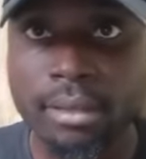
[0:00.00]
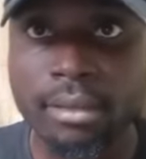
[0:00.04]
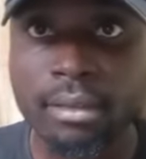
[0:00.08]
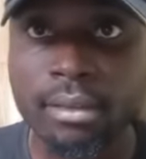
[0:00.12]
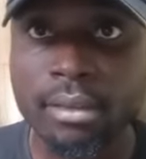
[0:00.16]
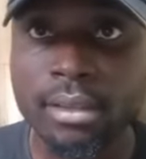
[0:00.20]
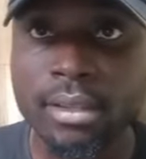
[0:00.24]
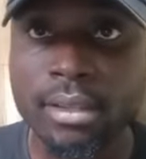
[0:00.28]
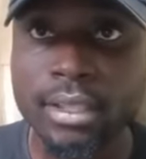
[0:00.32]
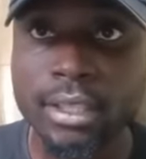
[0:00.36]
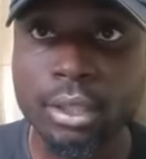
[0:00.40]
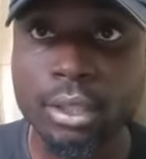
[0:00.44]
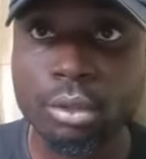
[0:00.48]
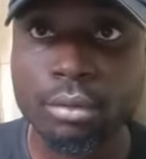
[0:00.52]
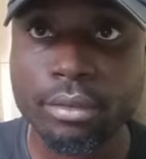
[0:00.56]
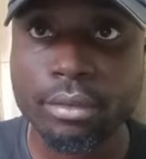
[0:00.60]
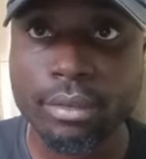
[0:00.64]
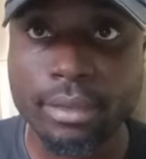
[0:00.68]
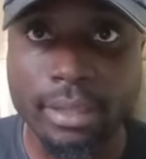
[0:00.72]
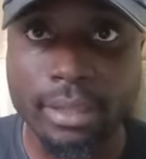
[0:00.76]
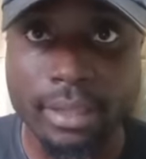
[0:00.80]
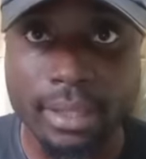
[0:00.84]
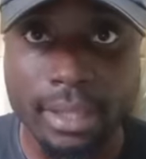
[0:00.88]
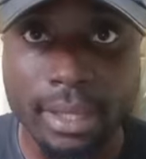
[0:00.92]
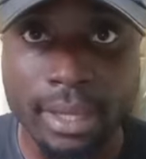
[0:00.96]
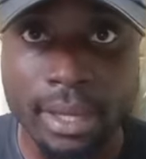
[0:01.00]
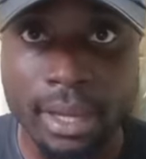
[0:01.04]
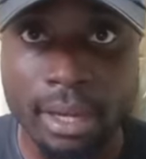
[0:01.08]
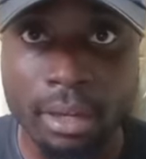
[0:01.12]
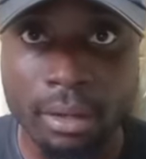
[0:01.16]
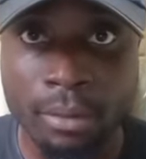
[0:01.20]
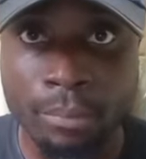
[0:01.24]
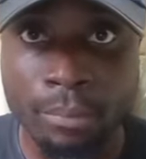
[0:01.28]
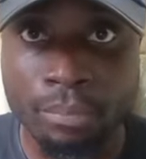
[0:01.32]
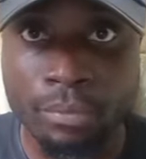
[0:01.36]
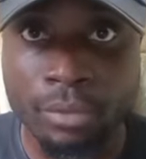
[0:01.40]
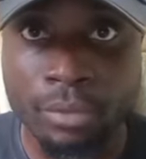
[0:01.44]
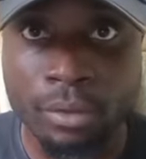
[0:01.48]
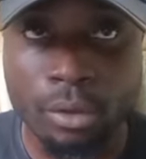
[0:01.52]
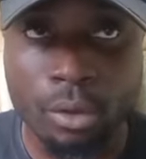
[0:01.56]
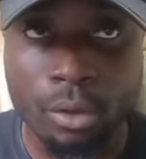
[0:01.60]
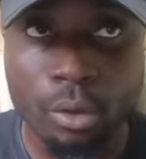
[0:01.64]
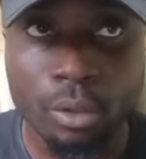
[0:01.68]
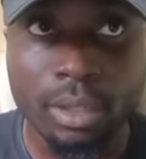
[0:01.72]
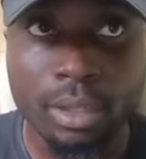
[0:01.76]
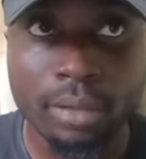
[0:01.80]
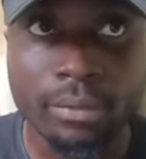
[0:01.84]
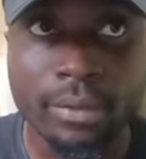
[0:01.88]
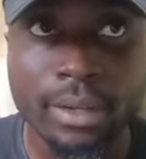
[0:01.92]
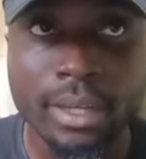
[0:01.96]
Si déjà le Sénégal,
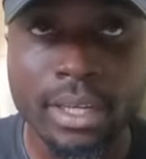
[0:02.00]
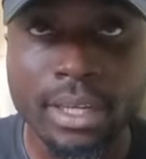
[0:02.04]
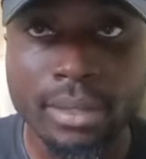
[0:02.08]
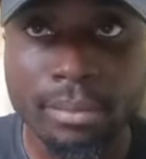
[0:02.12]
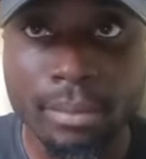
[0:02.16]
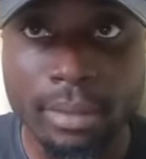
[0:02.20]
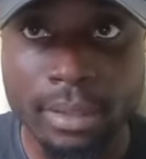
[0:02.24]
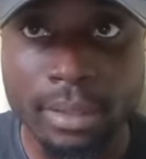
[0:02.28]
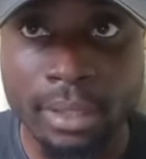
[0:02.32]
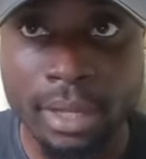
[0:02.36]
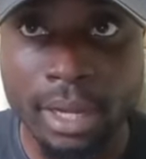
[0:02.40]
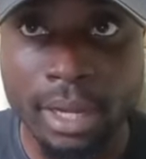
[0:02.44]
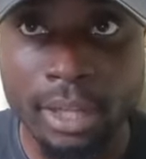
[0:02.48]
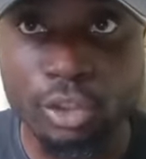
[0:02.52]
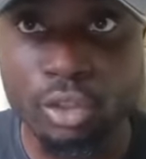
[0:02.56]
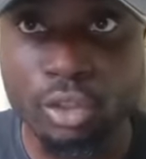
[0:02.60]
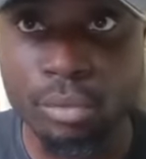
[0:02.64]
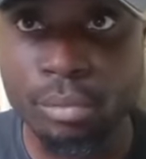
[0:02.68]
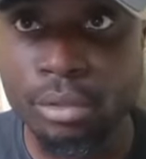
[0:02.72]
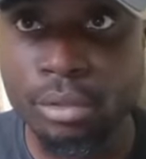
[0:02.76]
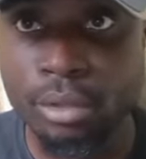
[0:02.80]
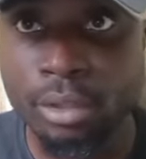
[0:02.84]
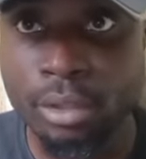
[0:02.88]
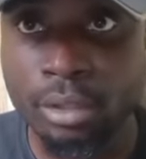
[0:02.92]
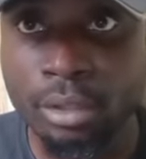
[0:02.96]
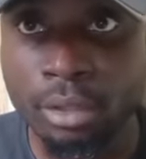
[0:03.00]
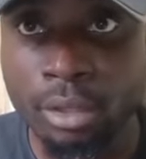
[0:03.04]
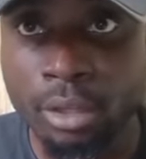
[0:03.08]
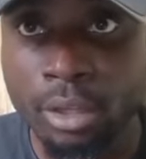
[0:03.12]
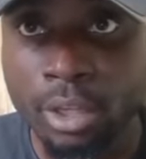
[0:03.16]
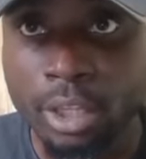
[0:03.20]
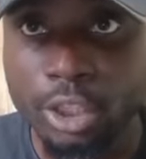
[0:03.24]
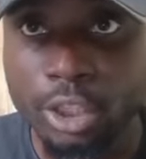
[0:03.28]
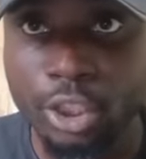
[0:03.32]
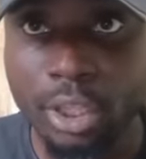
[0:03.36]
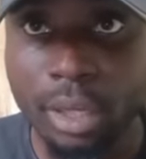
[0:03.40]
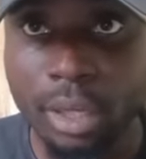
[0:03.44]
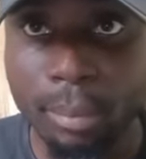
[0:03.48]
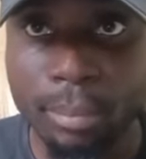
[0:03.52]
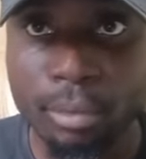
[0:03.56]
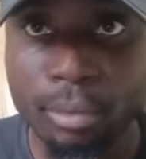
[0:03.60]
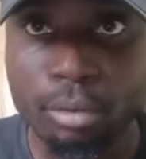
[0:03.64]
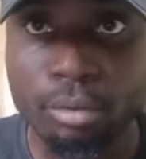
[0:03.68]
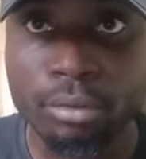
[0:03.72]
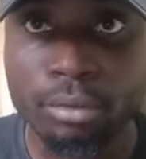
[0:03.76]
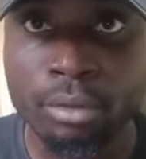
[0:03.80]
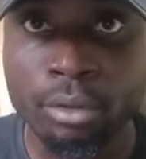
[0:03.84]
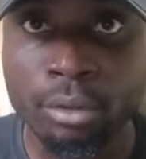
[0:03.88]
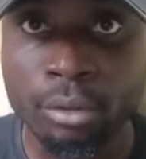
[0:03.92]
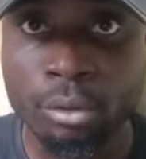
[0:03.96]
qu'on avait éliminé en 2002, je rappelle
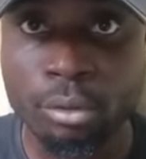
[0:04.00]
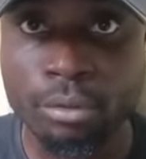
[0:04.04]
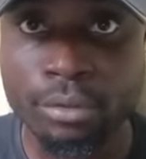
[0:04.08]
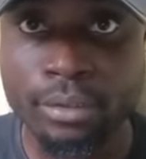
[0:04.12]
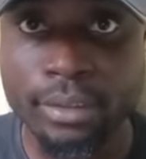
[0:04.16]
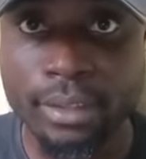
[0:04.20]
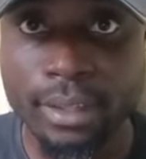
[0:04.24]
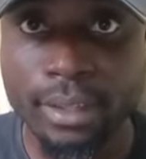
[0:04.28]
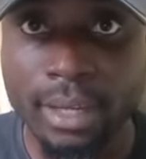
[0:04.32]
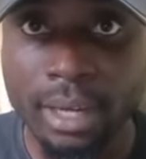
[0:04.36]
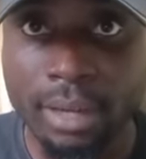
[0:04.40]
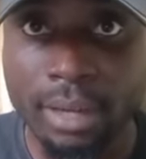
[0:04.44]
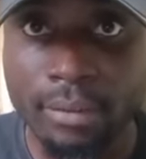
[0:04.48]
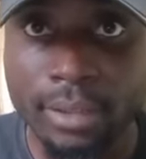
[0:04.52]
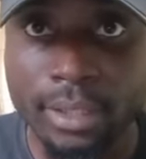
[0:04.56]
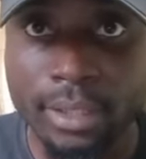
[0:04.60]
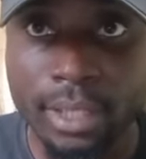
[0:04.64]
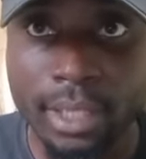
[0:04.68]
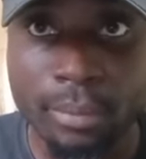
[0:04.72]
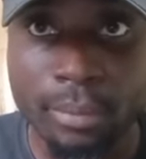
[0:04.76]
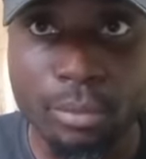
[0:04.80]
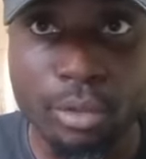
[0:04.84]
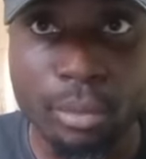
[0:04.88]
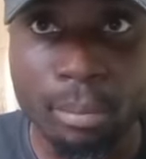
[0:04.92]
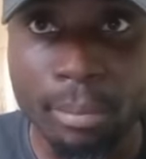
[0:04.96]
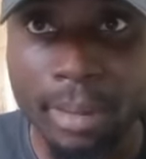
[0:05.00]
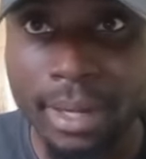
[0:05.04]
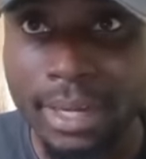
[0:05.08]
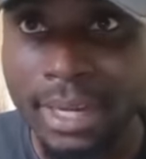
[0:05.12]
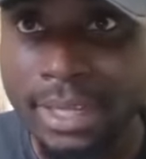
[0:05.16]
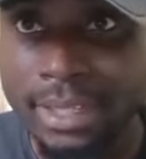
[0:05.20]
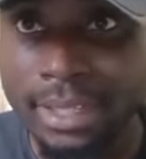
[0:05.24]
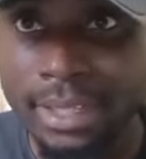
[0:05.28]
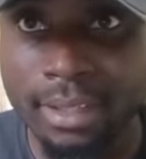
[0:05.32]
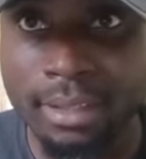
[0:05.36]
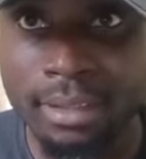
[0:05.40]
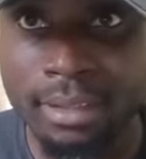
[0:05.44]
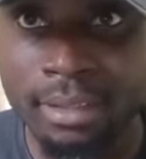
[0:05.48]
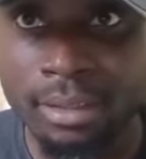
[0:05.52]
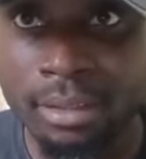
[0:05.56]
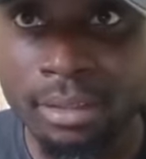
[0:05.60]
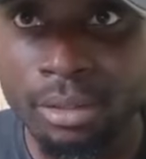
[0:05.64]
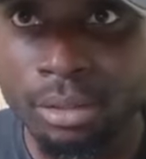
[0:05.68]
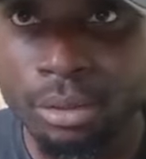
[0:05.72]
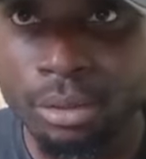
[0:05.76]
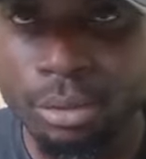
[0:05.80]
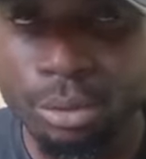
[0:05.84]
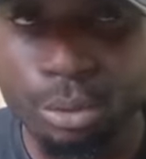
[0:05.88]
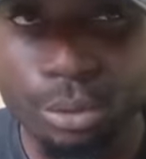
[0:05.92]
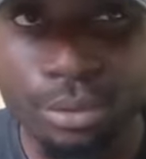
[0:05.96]
aussi que le Sénégal avait une équipe de malades. Hein
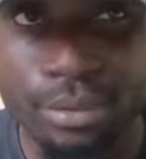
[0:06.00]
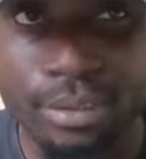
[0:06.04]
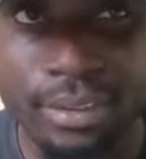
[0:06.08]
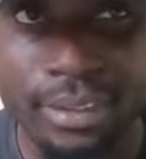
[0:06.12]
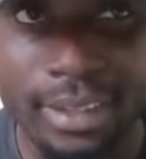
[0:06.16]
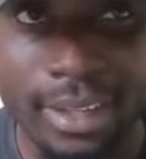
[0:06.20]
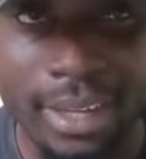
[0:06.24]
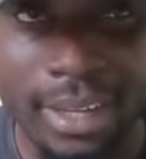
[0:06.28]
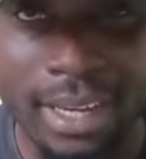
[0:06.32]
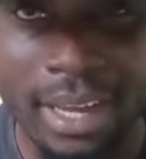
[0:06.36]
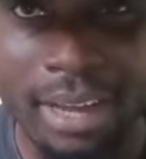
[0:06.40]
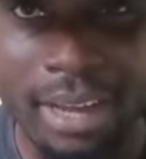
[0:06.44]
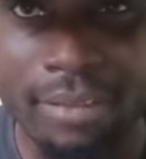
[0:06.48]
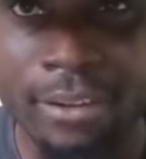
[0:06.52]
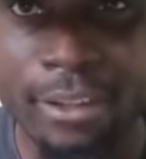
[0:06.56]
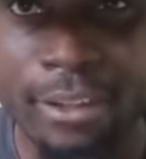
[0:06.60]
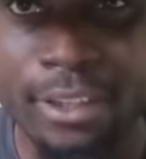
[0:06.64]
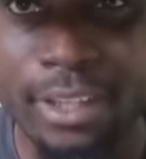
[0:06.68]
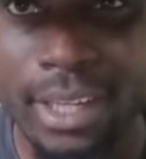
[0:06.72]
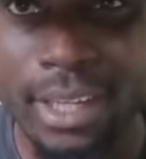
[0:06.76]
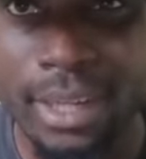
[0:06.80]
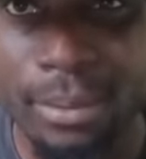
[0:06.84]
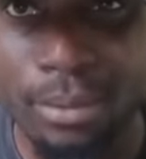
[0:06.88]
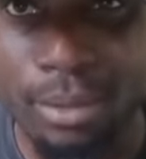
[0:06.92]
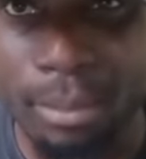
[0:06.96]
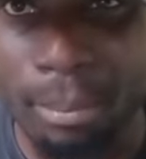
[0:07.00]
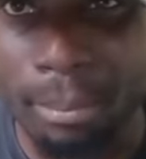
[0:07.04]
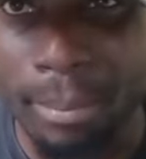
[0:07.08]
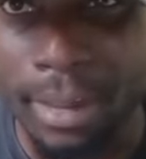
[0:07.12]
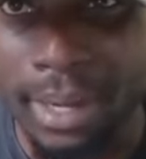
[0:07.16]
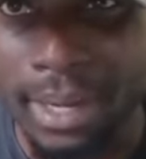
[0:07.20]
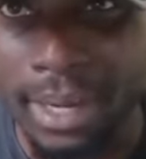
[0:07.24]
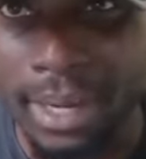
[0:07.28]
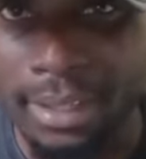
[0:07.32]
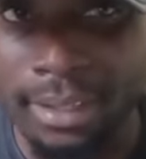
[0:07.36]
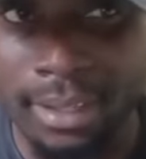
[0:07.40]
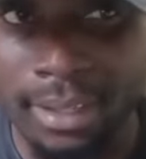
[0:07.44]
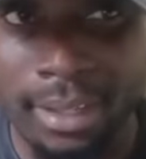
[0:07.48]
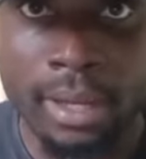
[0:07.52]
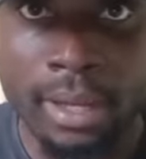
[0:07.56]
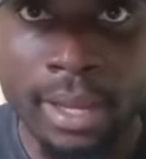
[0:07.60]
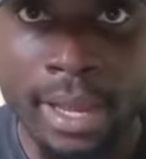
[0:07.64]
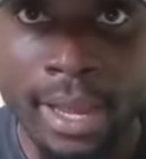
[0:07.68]
le Sénégal avait une équipe de malades.